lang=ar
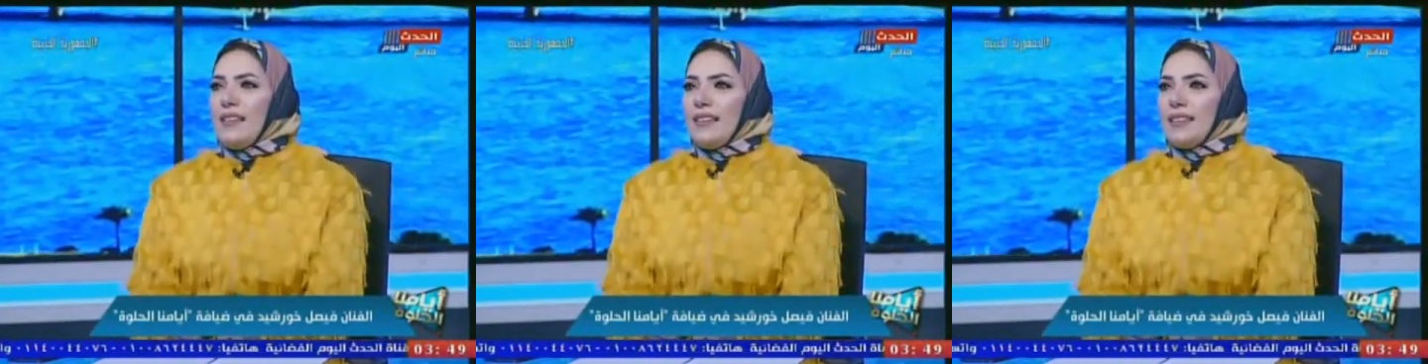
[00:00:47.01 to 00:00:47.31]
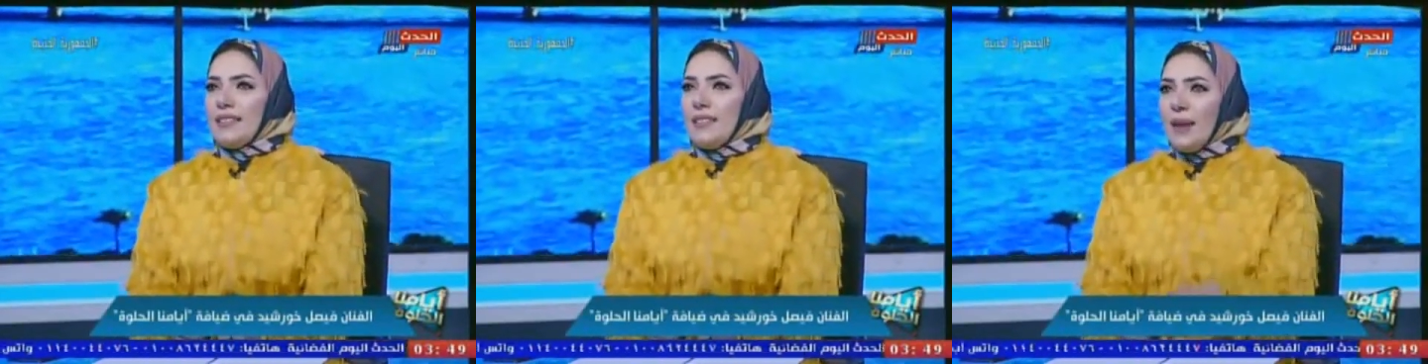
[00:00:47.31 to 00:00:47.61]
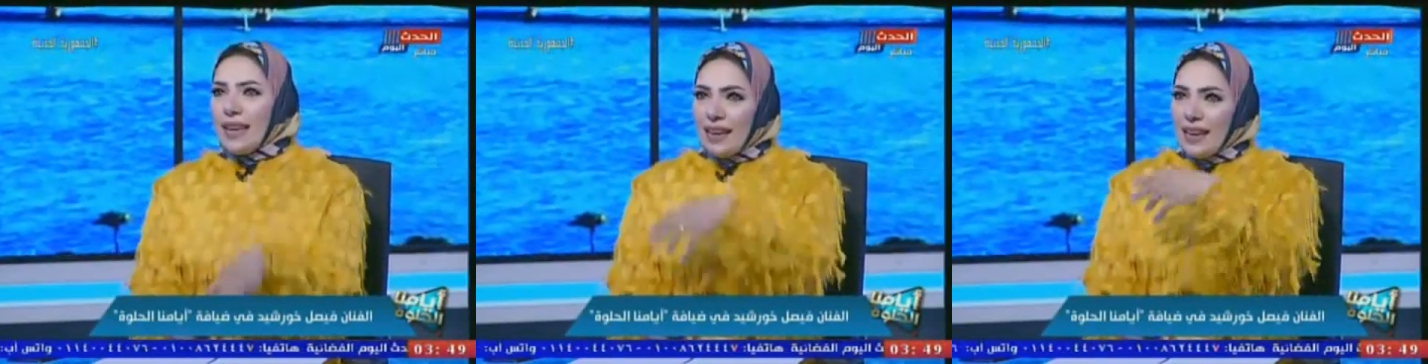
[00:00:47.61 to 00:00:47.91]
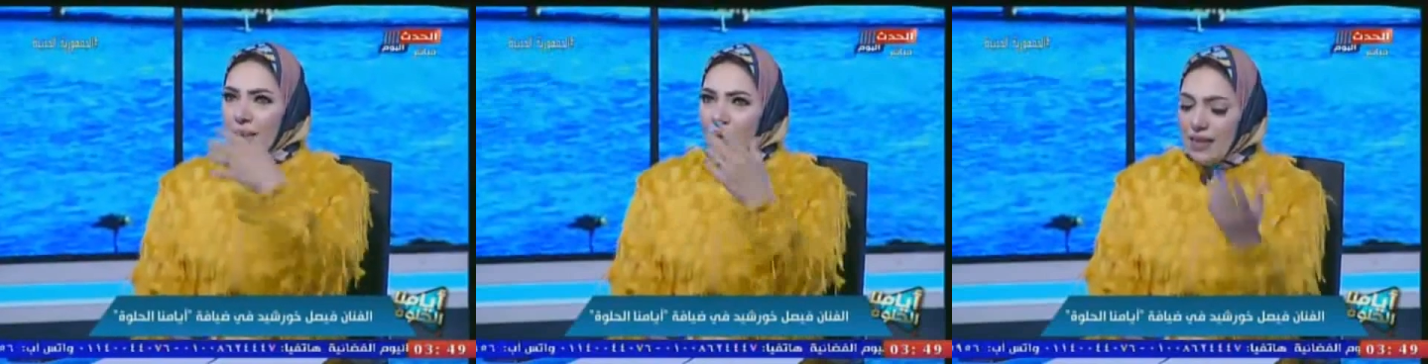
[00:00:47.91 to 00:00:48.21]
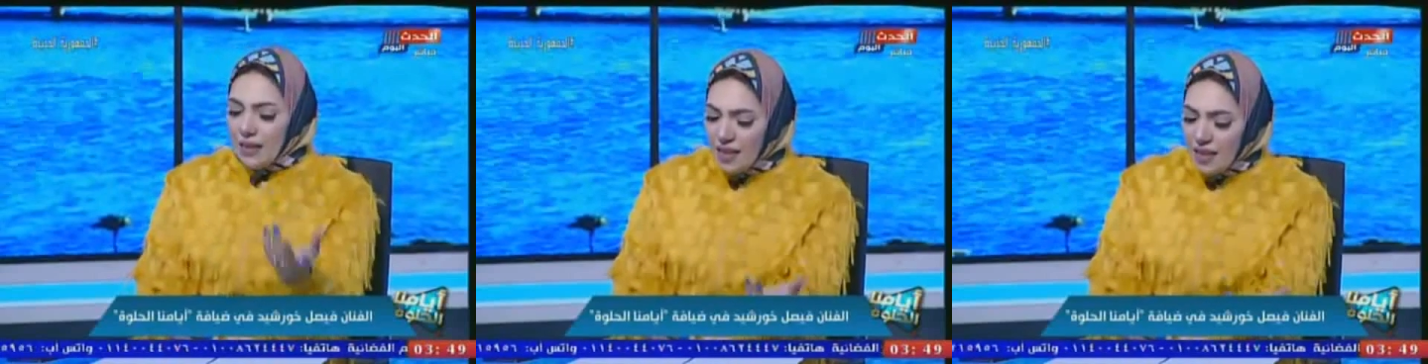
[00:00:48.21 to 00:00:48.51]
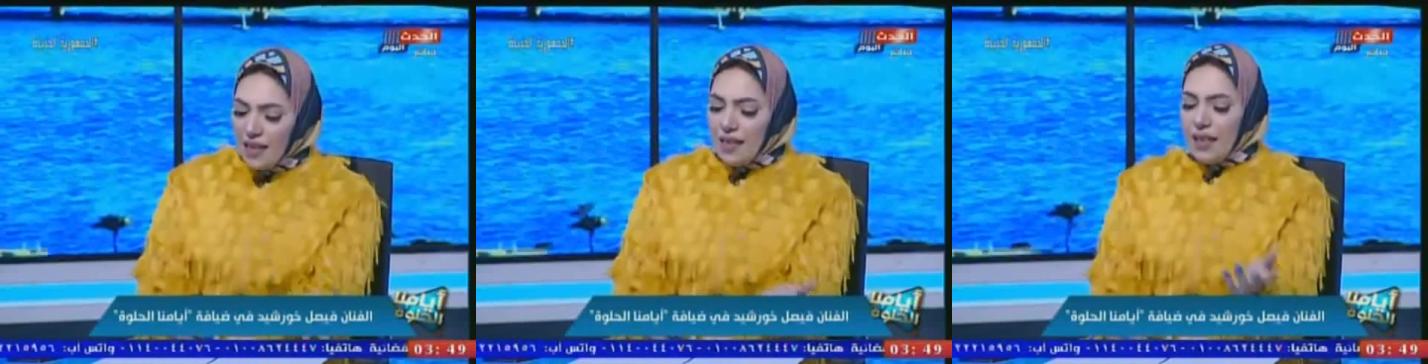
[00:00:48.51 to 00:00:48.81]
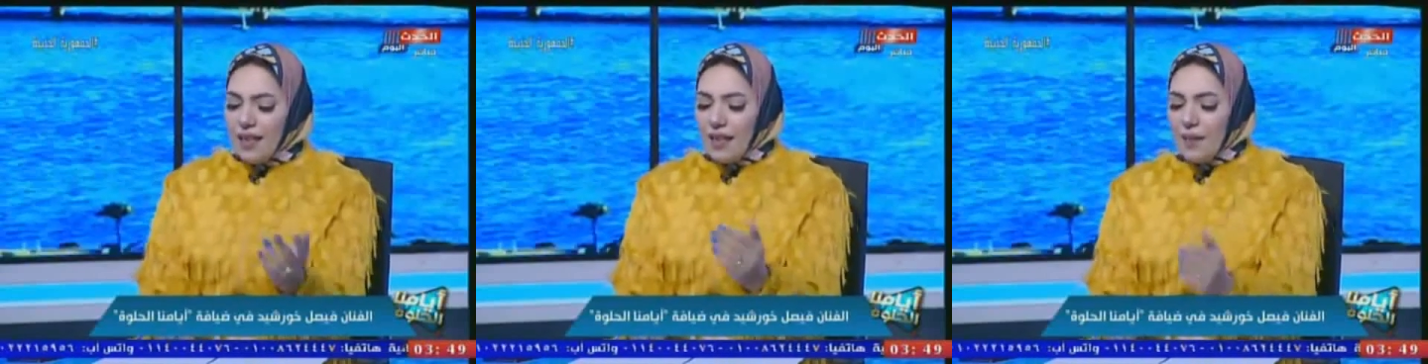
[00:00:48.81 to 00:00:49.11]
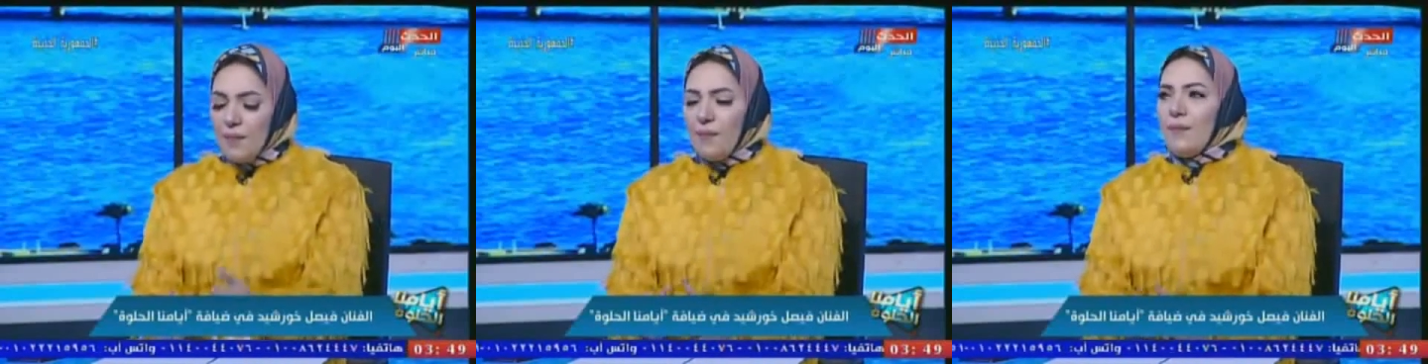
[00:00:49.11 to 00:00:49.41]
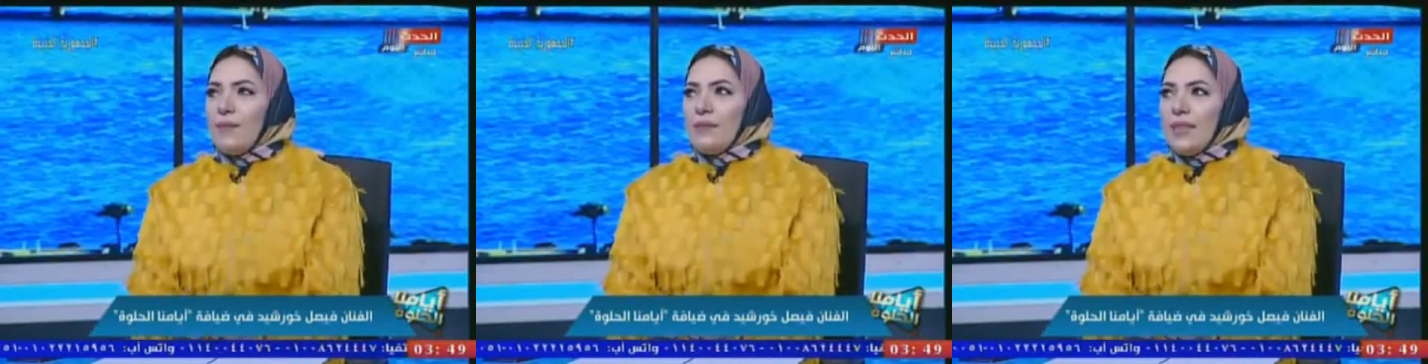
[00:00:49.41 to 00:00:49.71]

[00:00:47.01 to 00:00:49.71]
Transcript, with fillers: آه الزمالك هيعمل ايه آه